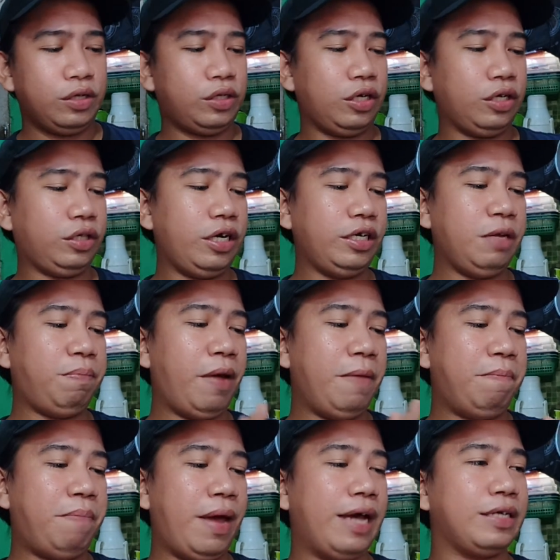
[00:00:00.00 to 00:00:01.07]
So
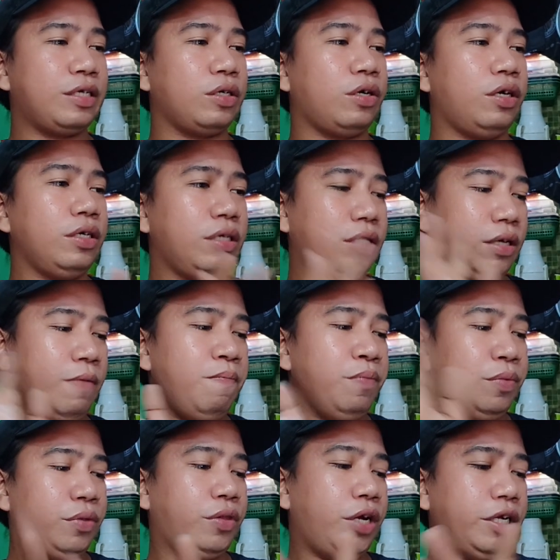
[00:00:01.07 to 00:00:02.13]
35 pesos,
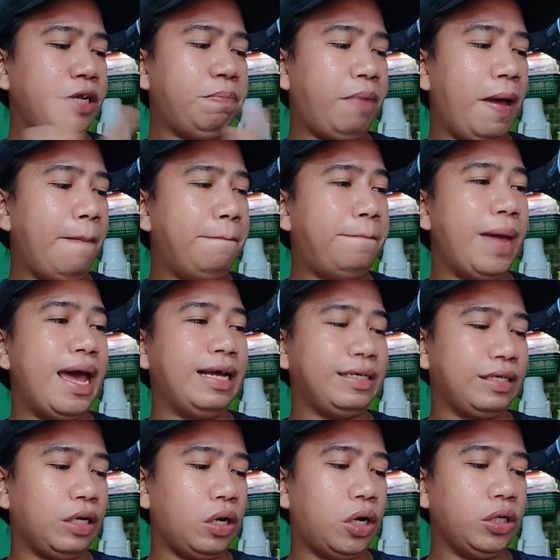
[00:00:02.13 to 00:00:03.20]
35
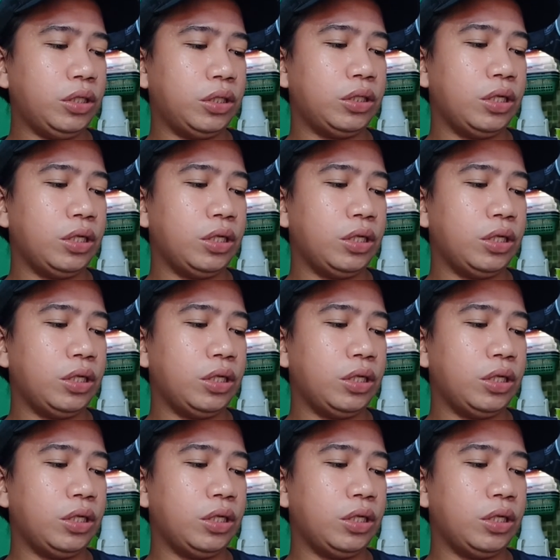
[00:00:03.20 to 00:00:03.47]
pesos